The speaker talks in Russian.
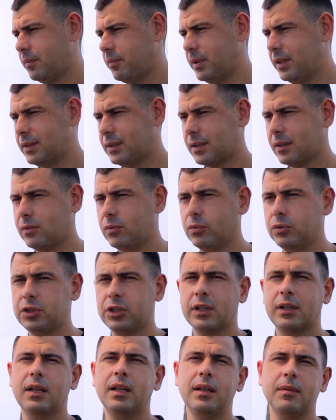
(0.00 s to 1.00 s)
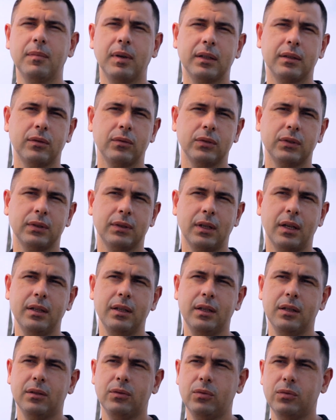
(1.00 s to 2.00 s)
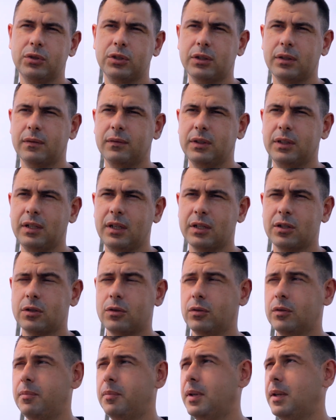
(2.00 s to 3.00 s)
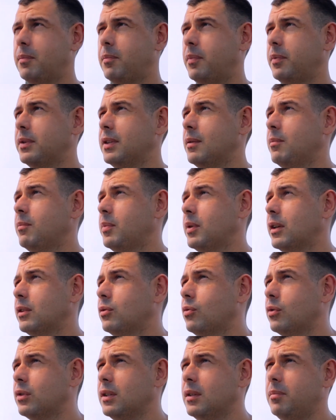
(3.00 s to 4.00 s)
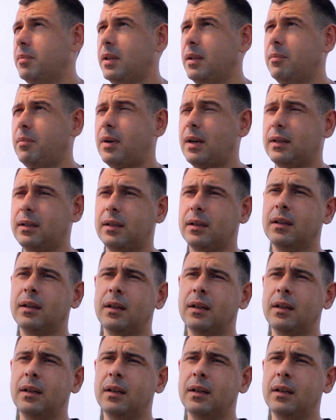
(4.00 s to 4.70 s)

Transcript: теплицах лучше климат, то есть они лучше выдерживают пере, температурные перепады,